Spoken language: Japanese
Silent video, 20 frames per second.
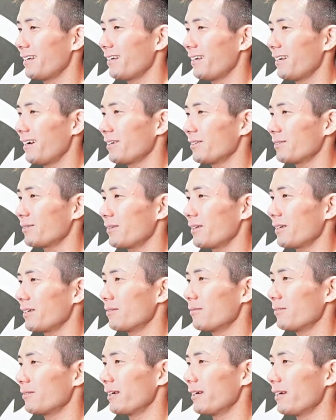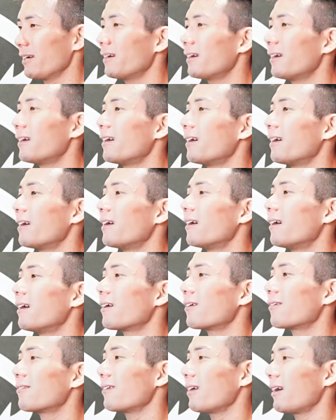ライトニングもね
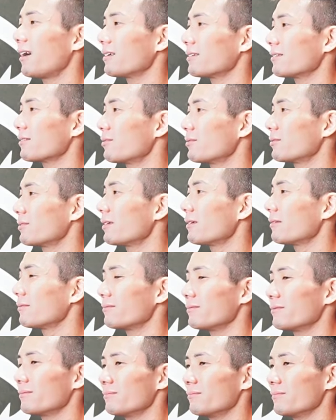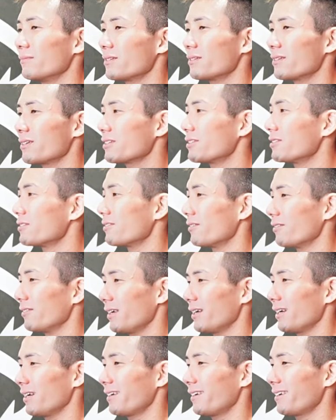これはこんな珍しいですよ
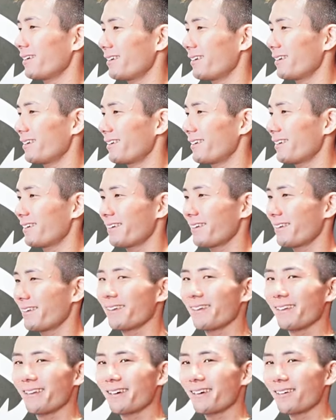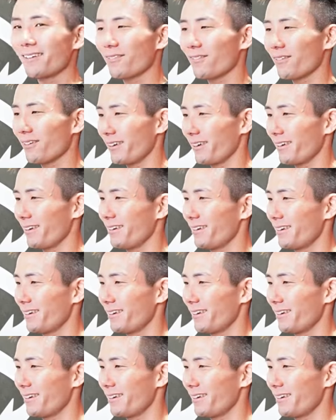ねかっこいい